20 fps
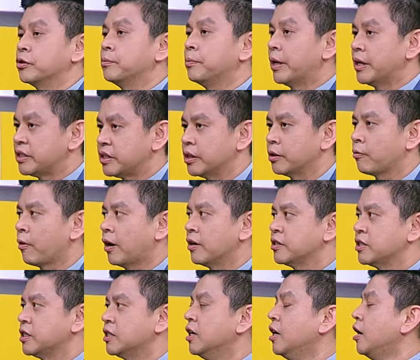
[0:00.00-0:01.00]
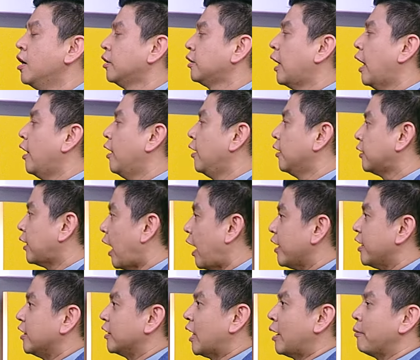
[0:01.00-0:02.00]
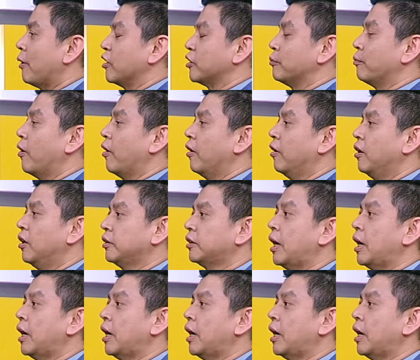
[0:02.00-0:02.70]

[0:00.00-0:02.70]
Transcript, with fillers: 谓配息的关系，但它也代表什么？